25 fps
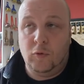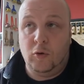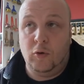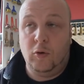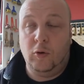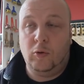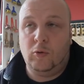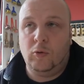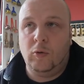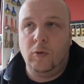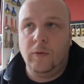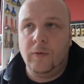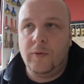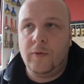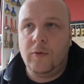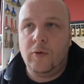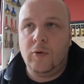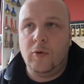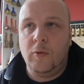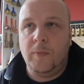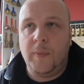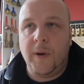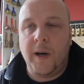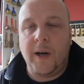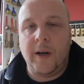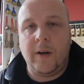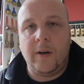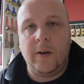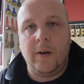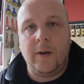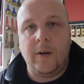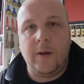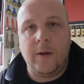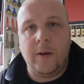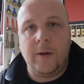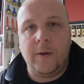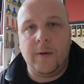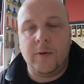je le trouve super,
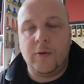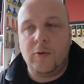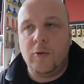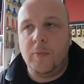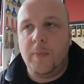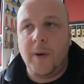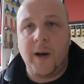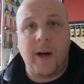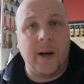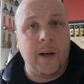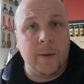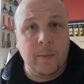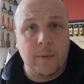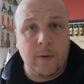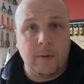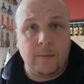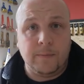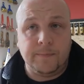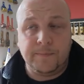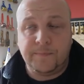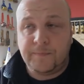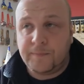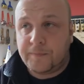euh, super humble.